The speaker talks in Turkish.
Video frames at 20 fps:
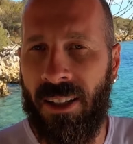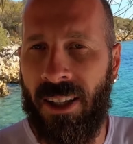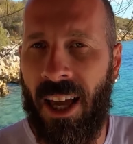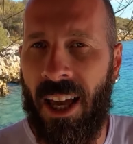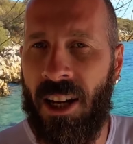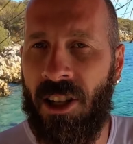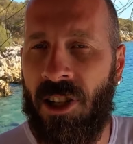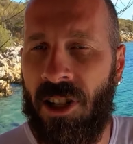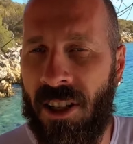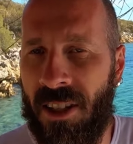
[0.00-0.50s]

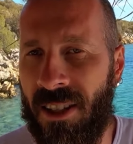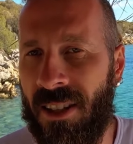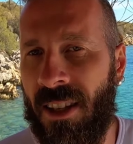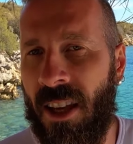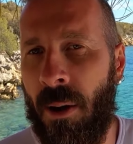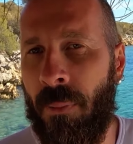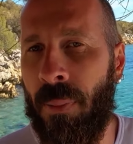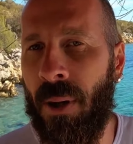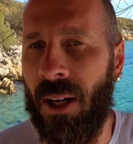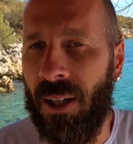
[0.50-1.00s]

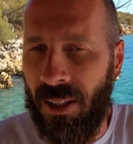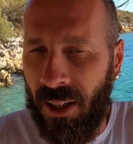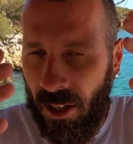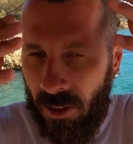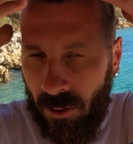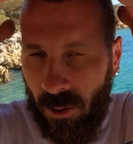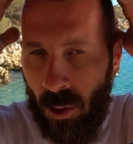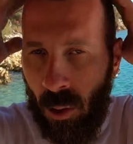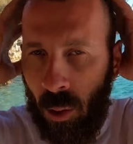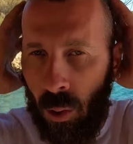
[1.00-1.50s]
Tercihinizi
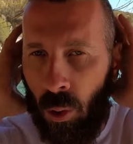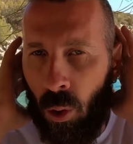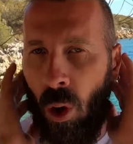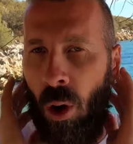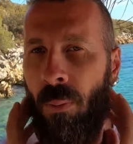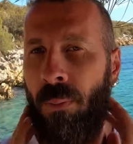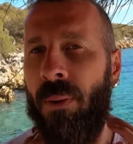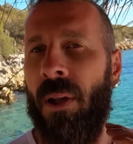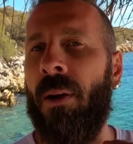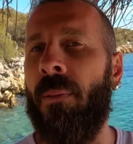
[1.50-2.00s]
yaparken
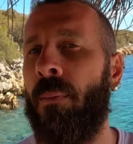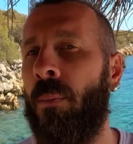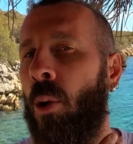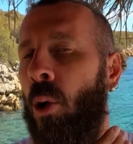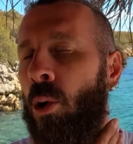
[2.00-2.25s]
komple